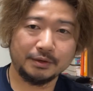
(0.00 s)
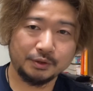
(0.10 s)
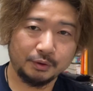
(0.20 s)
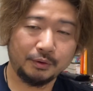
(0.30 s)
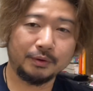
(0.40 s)
の
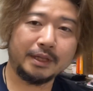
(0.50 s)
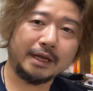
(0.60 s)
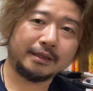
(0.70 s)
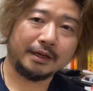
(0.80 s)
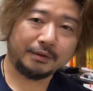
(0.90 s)
情報で
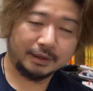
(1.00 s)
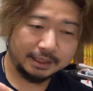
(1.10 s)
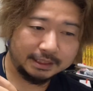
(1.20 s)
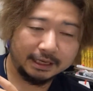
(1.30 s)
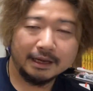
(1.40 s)
あったりとか
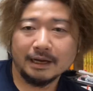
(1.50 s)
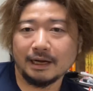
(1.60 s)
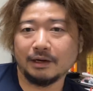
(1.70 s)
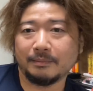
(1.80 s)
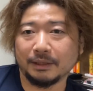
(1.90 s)
ですね、
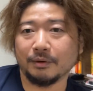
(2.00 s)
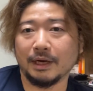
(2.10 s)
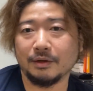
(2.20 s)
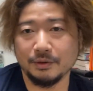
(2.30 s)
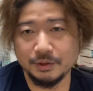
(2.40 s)
あの、まあ、
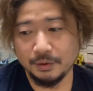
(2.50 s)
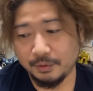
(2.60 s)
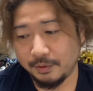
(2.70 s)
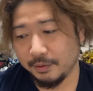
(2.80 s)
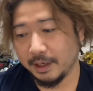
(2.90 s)
トラックの情報、